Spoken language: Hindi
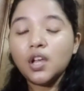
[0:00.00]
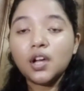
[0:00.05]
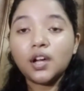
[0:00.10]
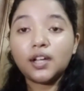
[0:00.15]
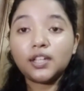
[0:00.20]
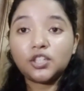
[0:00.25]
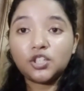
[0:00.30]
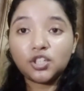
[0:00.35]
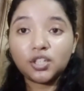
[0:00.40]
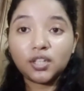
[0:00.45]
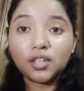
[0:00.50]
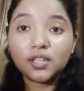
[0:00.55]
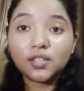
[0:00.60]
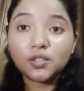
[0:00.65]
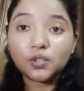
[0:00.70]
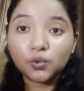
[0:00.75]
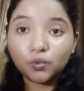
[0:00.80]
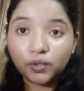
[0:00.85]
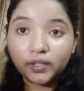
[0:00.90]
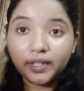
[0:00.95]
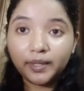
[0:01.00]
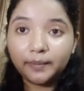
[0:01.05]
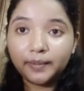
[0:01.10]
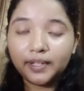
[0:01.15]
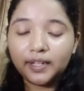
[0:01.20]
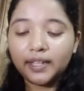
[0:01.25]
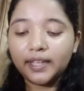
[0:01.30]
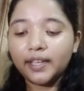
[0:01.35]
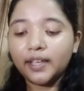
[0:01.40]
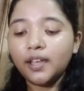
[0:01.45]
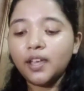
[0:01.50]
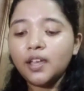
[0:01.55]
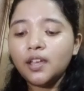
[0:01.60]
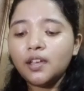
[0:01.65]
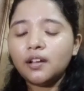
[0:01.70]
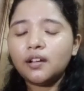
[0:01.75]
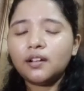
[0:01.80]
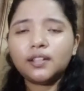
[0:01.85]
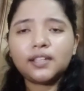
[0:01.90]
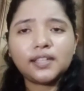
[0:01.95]
अच्छे है सूटेबल है
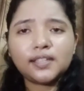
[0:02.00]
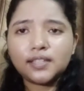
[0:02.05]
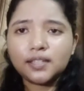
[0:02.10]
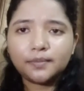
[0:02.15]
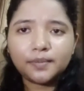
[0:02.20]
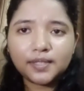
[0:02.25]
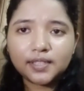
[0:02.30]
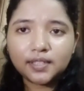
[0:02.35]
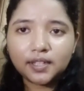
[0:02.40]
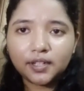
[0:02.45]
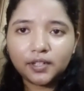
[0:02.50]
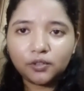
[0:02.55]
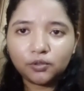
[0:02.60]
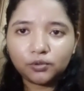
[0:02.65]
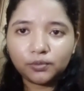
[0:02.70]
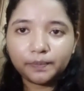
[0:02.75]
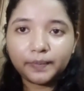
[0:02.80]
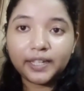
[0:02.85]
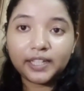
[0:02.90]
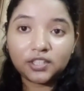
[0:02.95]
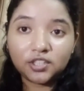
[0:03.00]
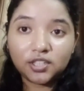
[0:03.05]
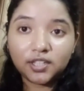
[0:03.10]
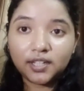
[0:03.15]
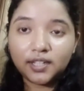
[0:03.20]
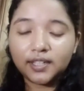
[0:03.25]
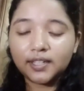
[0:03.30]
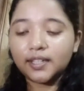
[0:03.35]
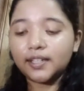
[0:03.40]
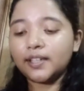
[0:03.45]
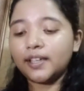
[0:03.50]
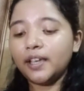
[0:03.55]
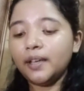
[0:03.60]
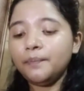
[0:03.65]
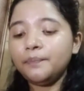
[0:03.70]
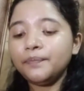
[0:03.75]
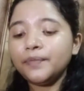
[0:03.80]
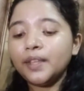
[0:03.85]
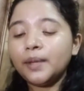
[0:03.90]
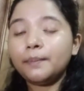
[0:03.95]
और किसी भी स्किन टोन पे अच्छे लगेंगे
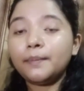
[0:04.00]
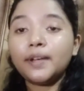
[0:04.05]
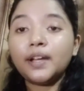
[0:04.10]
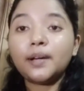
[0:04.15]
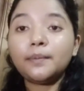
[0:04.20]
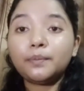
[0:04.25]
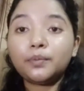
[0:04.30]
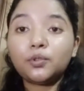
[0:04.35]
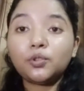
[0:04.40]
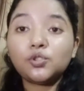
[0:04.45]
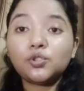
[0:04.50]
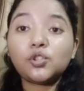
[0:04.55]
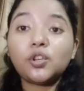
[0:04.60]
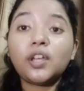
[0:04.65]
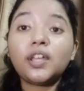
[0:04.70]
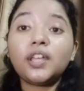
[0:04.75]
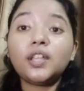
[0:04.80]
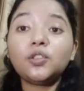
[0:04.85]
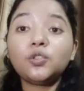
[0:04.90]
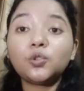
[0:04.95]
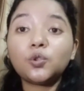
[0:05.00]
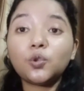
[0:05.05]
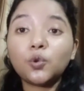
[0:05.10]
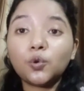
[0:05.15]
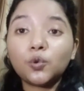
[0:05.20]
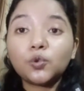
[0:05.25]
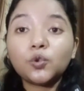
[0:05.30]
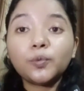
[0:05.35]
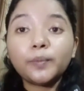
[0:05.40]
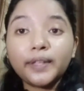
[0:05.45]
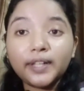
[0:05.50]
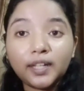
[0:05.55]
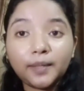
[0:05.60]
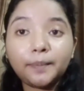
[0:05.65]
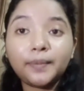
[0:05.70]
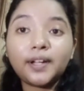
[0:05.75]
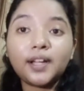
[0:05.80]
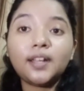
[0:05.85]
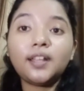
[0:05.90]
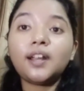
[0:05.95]
मैं आपको जो है ये दोनों भी लिप
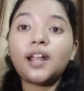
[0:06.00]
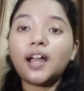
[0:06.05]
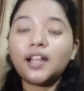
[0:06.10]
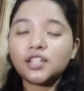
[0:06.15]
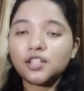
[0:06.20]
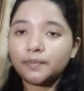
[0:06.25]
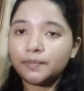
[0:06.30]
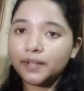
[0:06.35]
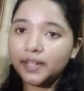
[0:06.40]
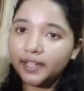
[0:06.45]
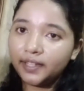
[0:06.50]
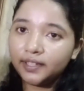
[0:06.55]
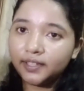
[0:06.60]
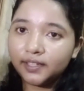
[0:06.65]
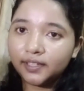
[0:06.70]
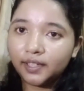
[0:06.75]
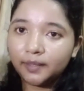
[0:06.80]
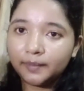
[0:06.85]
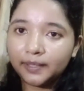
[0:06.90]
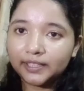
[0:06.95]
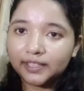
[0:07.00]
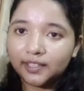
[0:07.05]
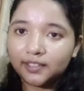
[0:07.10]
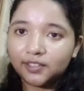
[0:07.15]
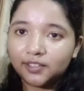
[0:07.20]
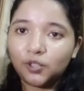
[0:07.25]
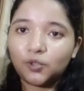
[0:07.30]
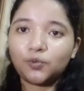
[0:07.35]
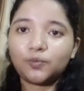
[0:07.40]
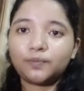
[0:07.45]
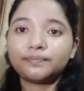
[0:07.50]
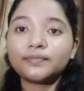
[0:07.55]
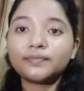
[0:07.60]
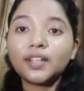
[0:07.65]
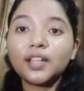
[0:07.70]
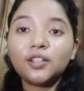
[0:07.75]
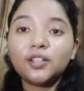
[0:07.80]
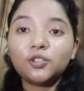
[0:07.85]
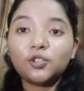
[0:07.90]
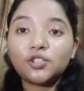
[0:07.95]
कलर आज अप्लाई करके बताती हूँ
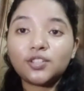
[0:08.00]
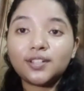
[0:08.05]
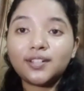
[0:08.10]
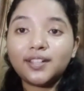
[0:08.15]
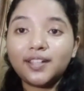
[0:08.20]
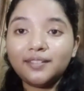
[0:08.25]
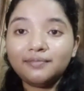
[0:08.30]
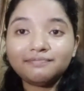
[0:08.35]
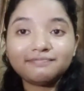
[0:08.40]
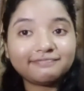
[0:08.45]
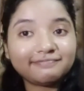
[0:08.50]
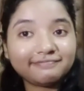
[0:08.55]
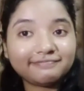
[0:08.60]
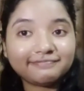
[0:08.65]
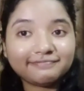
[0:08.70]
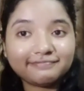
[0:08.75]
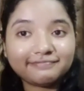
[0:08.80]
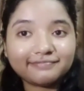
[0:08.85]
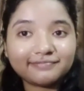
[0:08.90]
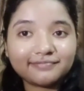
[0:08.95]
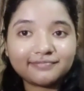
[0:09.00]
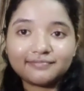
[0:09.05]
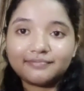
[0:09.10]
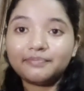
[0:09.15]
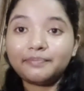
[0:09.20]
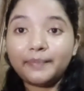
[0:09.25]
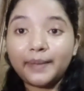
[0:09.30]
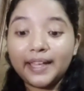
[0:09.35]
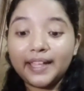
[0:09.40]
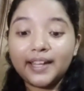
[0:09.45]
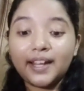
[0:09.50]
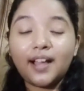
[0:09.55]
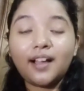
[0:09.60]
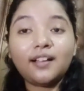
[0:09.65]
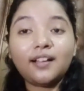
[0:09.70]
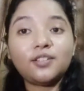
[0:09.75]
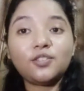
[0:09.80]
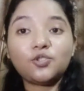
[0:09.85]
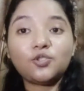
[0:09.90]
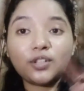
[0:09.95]
तो चलिए पहला
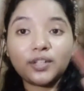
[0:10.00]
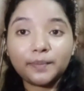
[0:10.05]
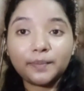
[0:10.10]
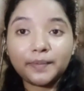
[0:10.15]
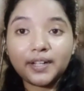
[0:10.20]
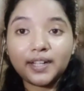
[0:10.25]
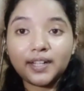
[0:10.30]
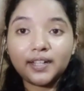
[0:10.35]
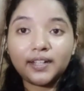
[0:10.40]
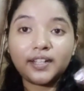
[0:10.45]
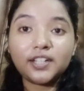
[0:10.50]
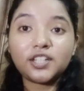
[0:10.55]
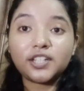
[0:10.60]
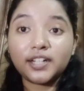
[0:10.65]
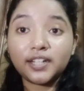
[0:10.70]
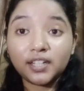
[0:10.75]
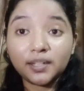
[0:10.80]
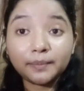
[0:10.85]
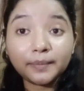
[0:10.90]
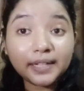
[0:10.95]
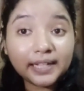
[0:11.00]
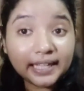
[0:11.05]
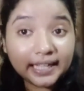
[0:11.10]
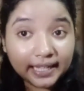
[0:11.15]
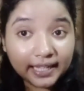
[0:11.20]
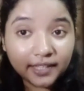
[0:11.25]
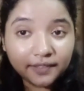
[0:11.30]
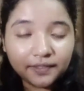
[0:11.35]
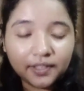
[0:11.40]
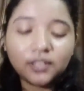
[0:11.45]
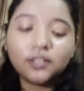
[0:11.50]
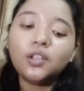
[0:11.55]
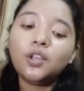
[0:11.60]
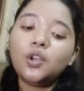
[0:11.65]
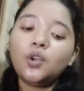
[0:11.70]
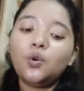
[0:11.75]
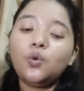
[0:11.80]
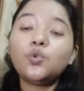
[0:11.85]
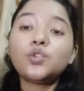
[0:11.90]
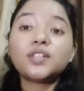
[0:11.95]
जो लिप कलर है शेड नंबर इलेवन
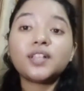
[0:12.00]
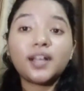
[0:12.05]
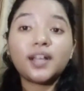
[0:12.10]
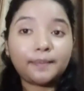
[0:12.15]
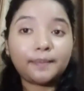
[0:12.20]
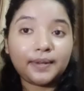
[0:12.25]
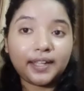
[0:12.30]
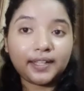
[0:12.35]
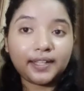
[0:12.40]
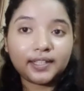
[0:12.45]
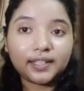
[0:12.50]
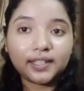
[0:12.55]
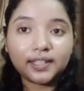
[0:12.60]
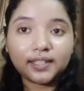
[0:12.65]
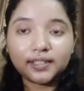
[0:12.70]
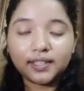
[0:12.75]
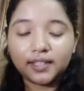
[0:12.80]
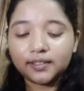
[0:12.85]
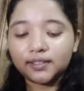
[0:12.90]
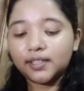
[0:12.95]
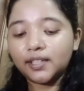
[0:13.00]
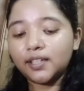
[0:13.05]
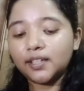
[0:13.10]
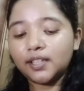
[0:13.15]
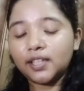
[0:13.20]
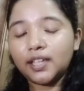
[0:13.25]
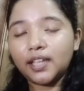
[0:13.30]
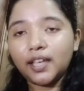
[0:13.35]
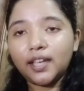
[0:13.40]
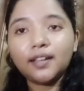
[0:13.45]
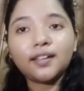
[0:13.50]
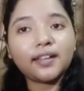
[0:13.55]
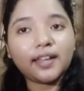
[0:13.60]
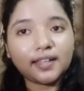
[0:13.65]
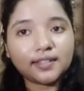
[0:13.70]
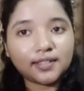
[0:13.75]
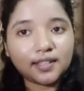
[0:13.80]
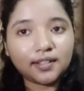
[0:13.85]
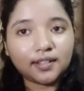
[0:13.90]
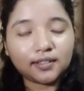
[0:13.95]
उसे अप्लाई करके देखते हैं कि ये
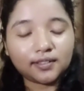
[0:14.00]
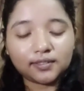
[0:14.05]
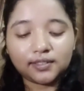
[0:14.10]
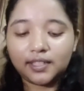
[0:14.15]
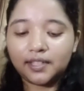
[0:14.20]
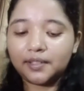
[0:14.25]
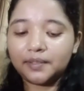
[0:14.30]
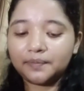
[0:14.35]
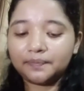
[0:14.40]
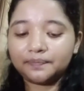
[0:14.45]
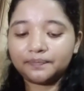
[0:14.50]
कैसा लगता है